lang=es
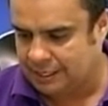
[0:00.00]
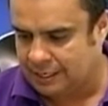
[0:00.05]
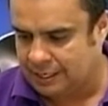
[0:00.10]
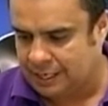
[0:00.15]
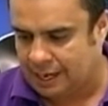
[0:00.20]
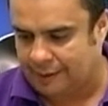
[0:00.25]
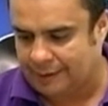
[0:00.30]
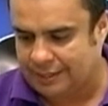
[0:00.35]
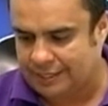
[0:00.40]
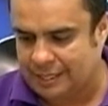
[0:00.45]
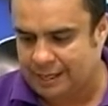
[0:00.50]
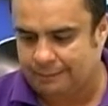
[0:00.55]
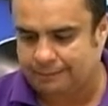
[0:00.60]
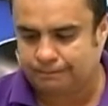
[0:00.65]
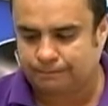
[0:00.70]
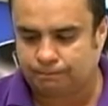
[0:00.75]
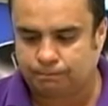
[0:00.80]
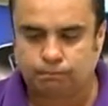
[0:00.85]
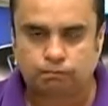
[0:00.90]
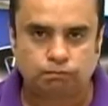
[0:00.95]
La
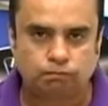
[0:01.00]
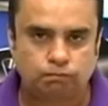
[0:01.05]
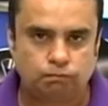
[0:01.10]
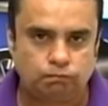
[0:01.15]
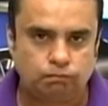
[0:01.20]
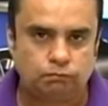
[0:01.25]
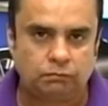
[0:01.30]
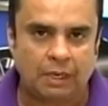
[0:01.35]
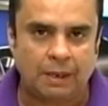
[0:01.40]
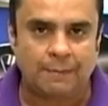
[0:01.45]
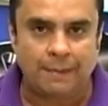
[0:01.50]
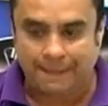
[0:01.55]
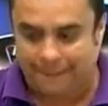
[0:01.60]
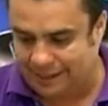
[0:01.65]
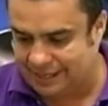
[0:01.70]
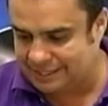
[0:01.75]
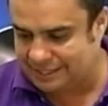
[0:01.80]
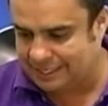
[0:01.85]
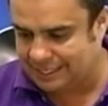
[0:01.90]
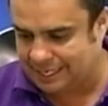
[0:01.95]
verdad me
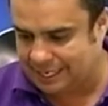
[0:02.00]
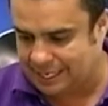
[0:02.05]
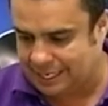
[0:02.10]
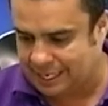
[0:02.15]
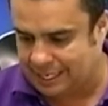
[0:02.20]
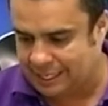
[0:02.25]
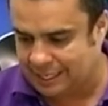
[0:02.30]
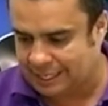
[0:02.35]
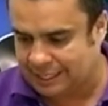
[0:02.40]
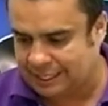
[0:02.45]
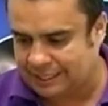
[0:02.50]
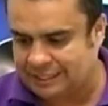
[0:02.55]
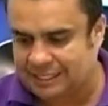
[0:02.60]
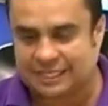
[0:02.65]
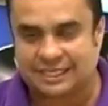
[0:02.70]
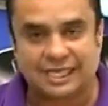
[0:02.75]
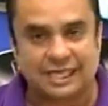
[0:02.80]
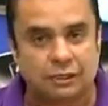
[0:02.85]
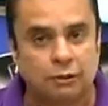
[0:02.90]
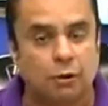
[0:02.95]
parece que está
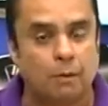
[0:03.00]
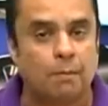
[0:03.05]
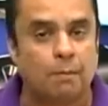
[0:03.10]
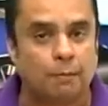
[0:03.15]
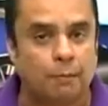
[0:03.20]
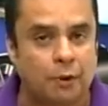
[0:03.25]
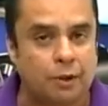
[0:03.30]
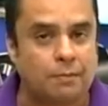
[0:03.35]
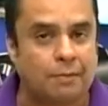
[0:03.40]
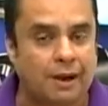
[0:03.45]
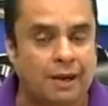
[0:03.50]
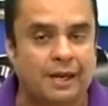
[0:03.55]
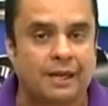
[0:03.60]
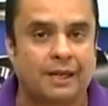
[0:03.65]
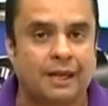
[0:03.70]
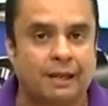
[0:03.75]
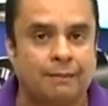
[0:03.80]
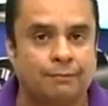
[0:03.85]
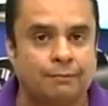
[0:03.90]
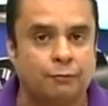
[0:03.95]
siendo muy
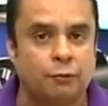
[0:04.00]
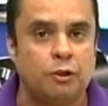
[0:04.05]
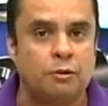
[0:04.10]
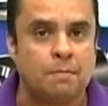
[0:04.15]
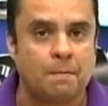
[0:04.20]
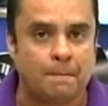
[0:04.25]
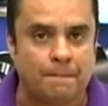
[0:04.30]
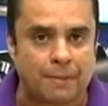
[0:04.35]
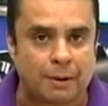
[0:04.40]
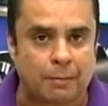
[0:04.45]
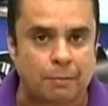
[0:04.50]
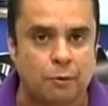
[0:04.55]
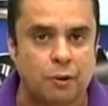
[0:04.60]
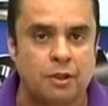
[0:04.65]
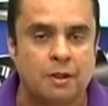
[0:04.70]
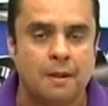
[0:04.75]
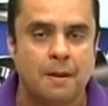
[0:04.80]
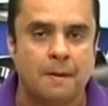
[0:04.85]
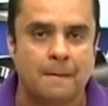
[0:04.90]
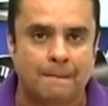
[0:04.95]
mal, muy, pero
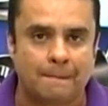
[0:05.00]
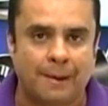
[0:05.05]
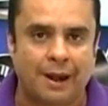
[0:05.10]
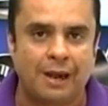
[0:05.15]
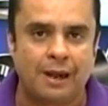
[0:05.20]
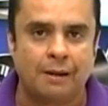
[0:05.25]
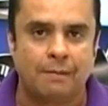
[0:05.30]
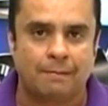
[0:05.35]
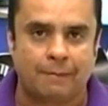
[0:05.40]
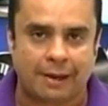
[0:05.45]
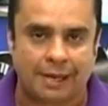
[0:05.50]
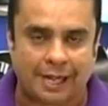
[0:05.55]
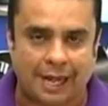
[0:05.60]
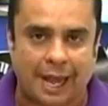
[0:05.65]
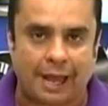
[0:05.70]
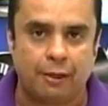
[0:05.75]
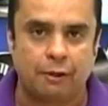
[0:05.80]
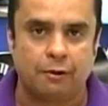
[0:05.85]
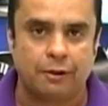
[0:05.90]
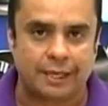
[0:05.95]
muy mal
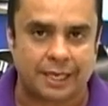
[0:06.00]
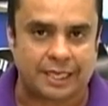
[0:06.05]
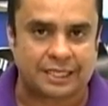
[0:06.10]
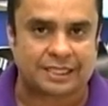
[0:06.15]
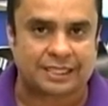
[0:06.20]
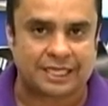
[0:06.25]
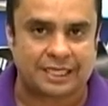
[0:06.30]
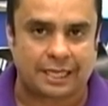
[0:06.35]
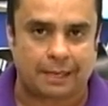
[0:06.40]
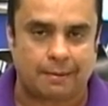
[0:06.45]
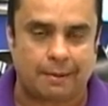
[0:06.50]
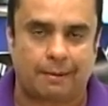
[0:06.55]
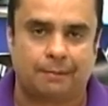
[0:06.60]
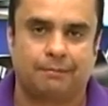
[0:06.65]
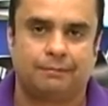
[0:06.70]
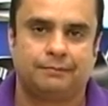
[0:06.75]
manejado este tema.